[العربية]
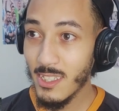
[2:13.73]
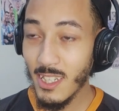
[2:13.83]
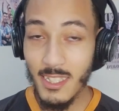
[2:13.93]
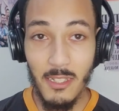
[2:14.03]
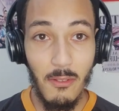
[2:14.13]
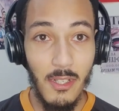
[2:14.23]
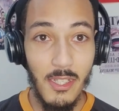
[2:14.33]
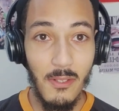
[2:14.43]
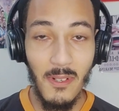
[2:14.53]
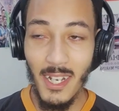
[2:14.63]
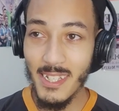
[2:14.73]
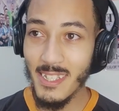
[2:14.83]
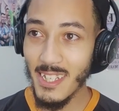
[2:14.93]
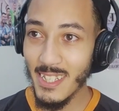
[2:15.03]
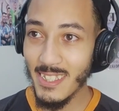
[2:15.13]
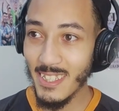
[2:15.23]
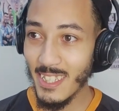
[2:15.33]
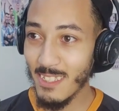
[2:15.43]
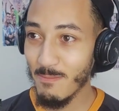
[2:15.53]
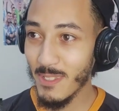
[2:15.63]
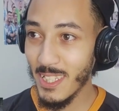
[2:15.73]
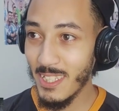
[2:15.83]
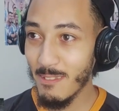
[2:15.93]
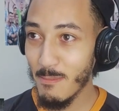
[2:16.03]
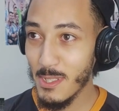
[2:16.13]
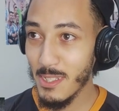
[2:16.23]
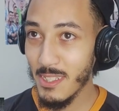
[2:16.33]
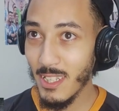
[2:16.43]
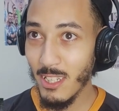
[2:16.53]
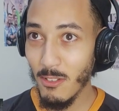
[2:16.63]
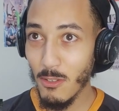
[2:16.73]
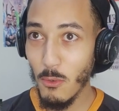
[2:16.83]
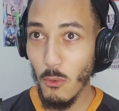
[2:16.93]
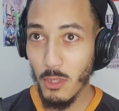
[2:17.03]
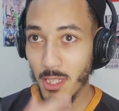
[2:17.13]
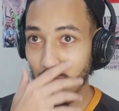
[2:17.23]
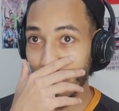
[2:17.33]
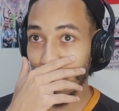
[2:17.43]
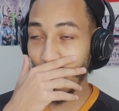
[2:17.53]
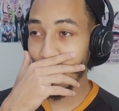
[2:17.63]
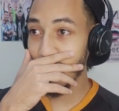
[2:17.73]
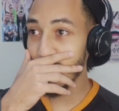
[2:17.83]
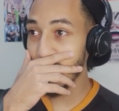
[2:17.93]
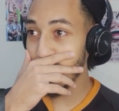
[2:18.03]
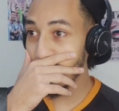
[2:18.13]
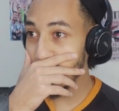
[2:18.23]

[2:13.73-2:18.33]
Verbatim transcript: كان كيقول لي شي واحد حتى حيت بكي عليهم باش يطلعوك وتفك فاك تتسي